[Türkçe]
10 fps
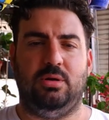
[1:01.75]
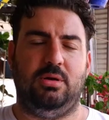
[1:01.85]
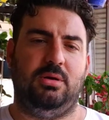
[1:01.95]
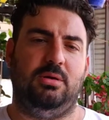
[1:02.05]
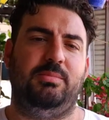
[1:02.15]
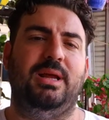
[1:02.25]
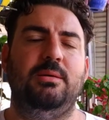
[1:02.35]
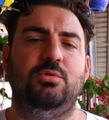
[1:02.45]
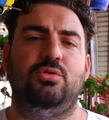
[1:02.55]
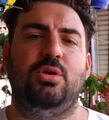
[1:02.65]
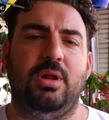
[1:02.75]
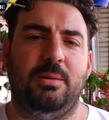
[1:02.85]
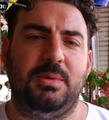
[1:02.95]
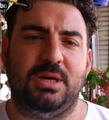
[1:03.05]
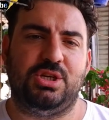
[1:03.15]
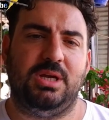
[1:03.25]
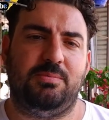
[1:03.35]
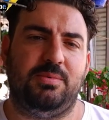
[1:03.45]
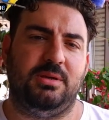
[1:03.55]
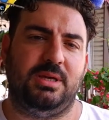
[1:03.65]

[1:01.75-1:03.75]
e, belli bir dönem yaşayıp